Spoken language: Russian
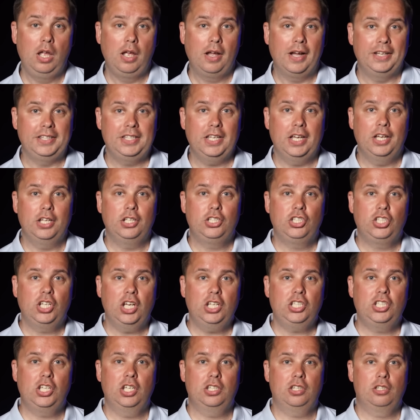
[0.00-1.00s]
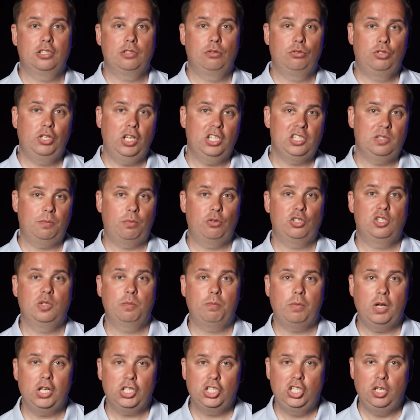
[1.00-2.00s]
Хотя чаще это случается просто
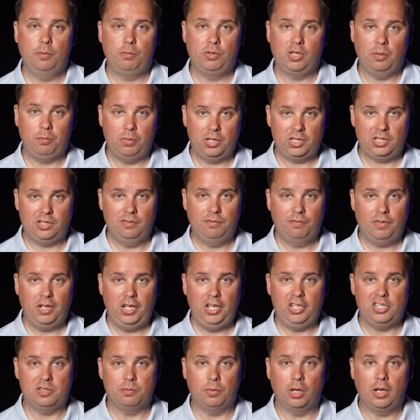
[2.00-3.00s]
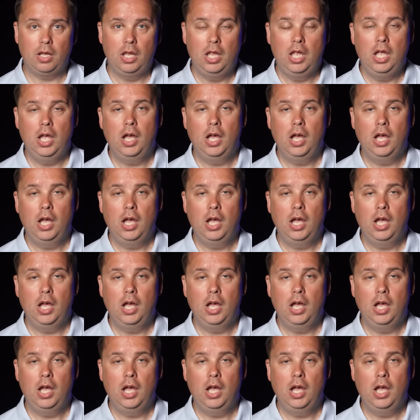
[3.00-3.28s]
по ошибке, без символизма.